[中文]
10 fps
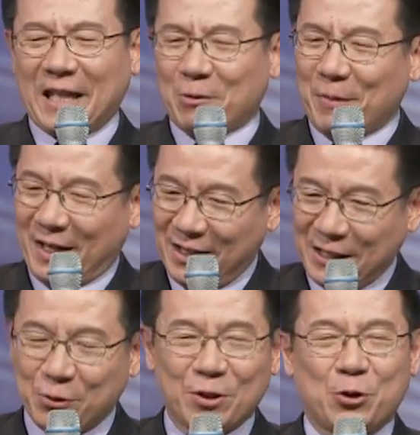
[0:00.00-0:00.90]
我们很乐意
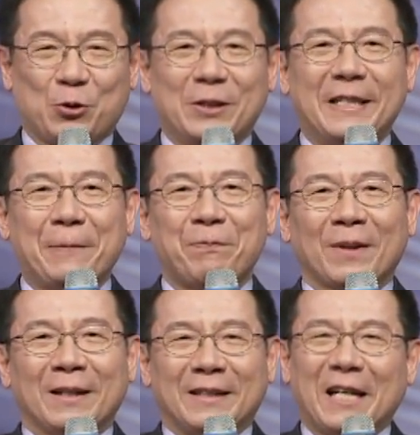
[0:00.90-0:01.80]
去实践，
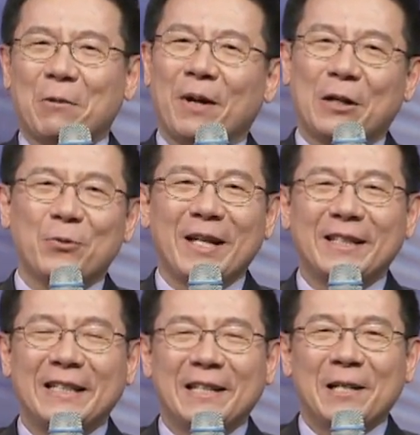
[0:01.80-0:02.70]
你看我们很愿
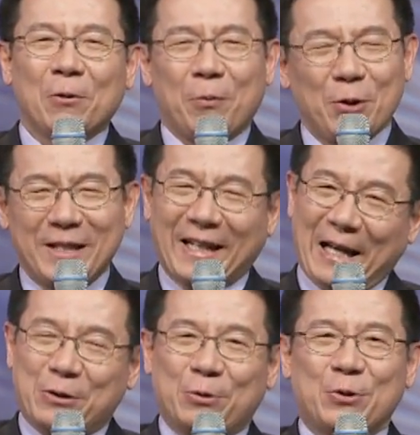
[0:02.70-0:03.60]
意，我们愿意给
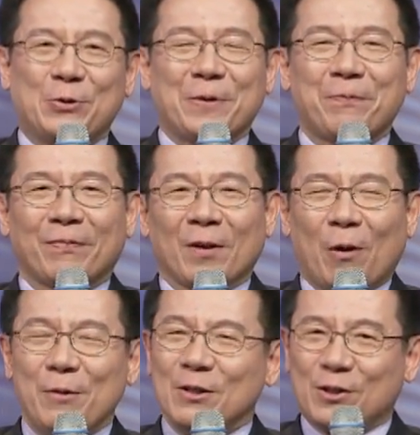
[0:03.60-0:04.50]
出去，我
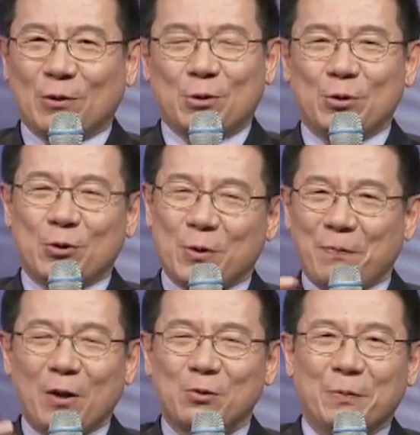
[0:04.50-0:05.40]
们愿意走出去去
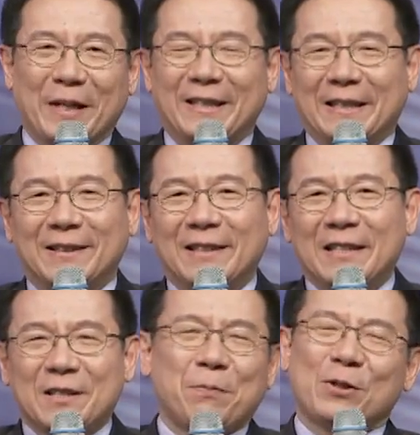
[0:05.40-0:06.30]
帮助别人。
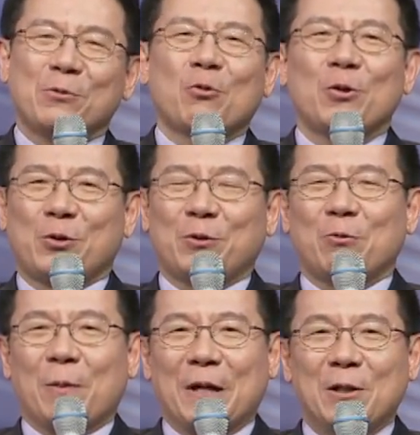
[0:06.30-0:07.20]
这不是过去的我
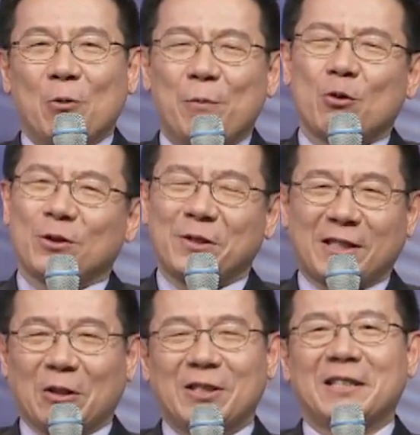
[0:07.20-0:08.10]
们，我们过去
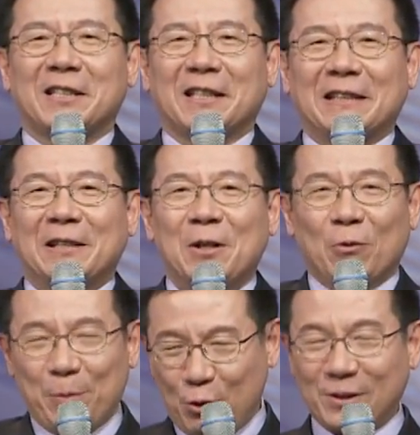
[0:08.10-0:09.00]
小气的很，我
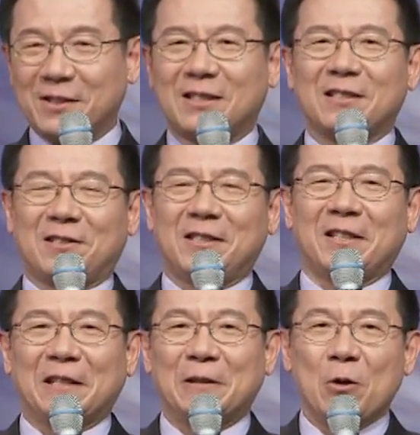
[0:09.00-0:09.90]
们过去自私的
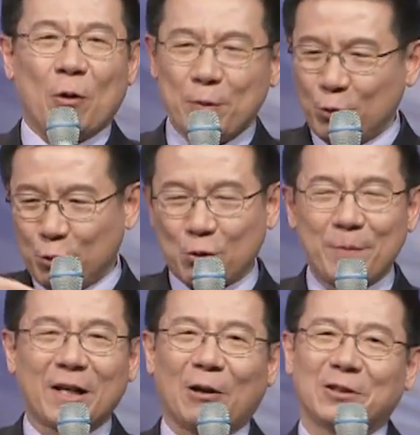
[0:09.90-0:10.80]
很，我们过去专门
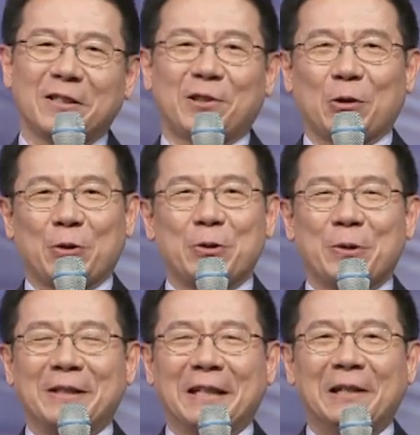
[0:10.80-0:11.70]
搞这些小圈
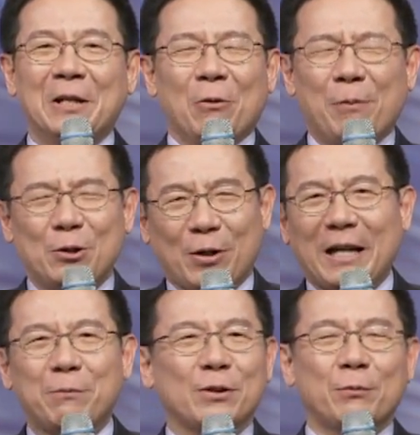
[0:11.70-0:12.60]
圈的，我们从来
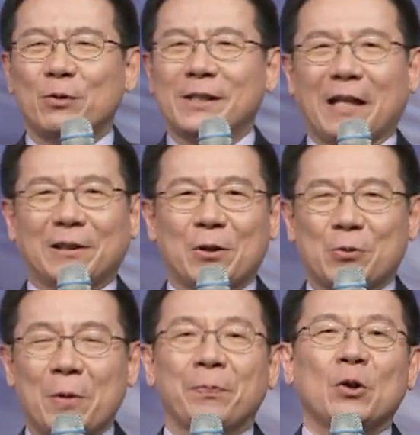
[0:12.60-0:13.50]
不不会想到
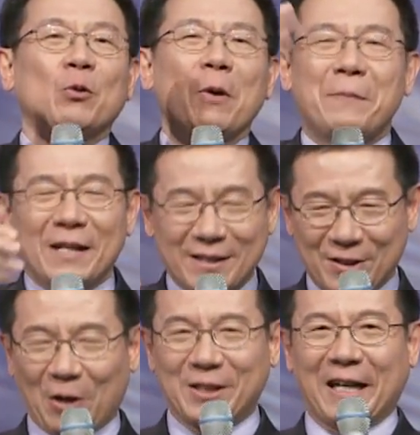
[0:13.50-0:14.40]
说就为别人
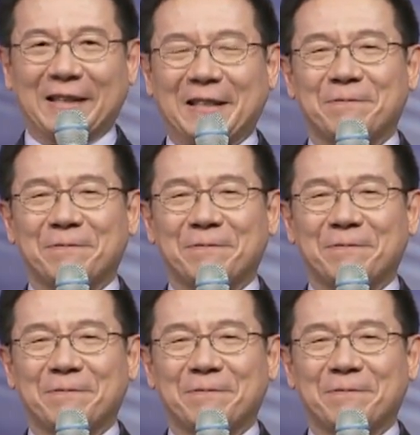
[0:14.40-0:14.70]
着想的。